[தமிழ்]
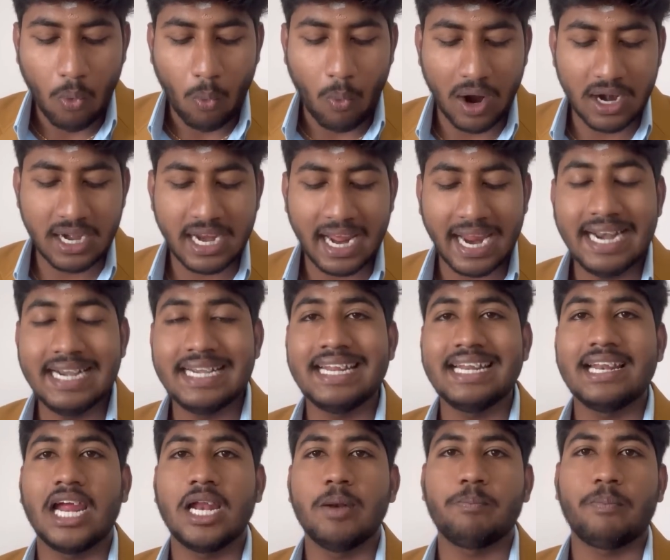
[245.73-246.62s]
ஒன் எயிட்டி
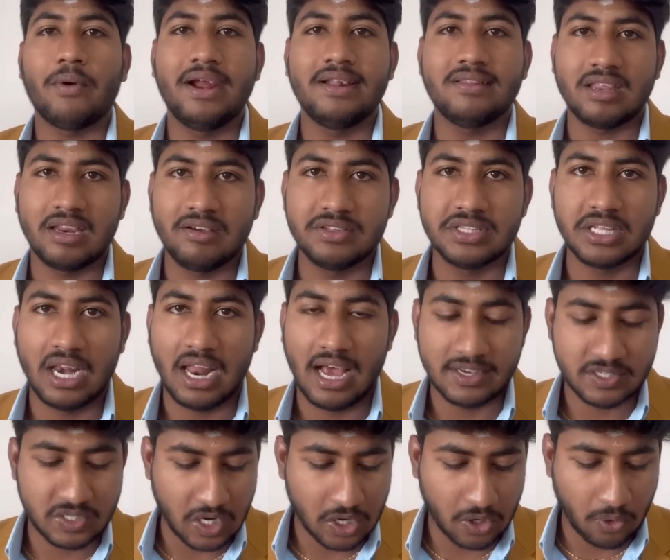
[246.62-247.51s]
நைன் பாயிண்ட் த்ரீ வந்து
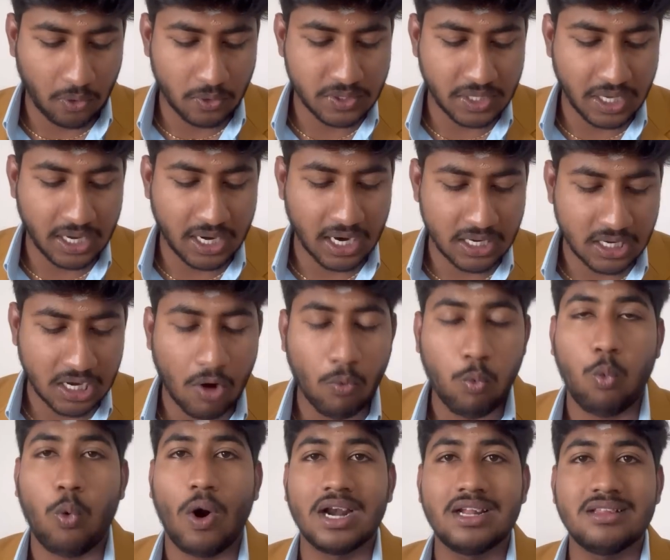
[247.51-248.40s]
லாஸ்ட் க்ளோசிங்
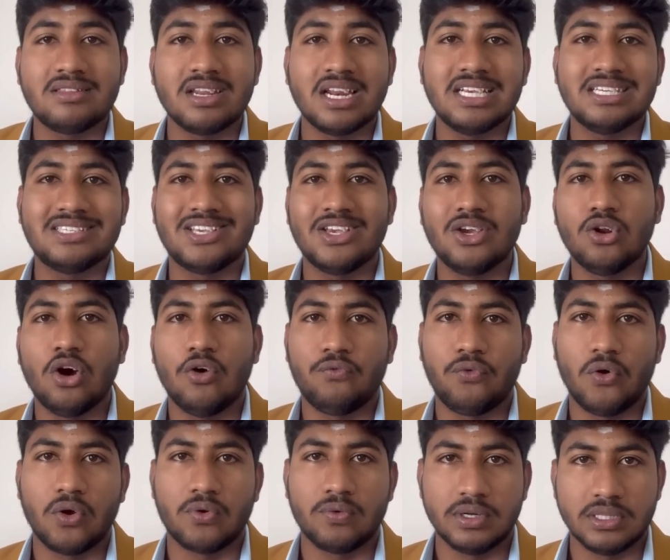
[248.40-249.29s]
கட்டாக ஒன் த்ரீ ஜீரோ
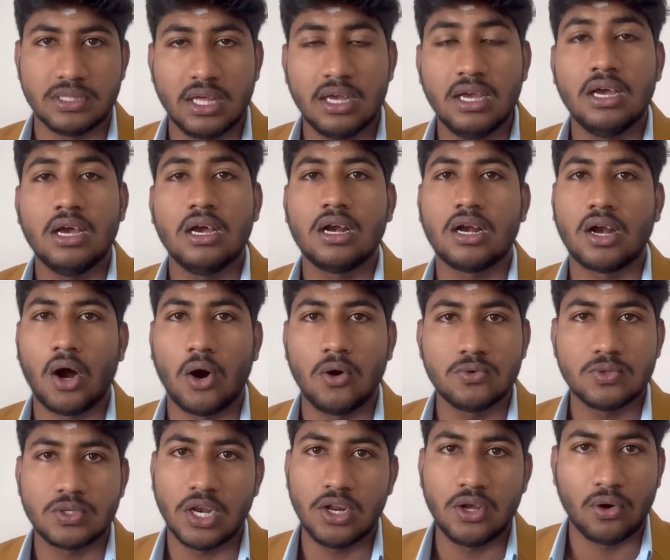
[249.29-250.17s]
ஃபோர் வந்து
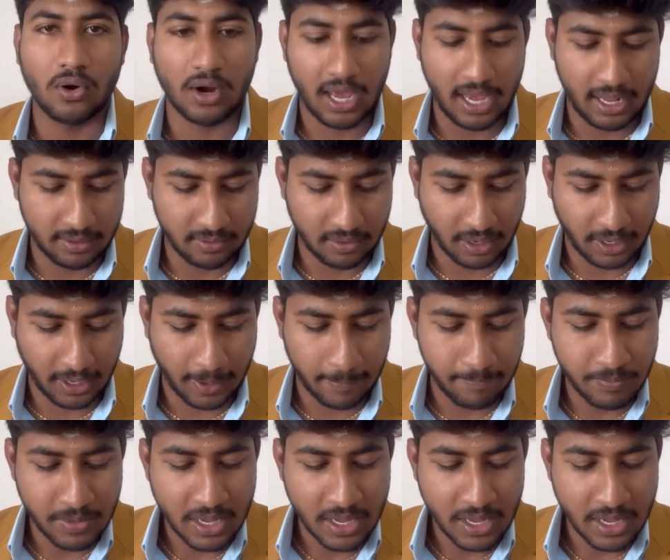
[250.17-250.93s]
கவுன்சிலிங்கோட இருந்திருக்கு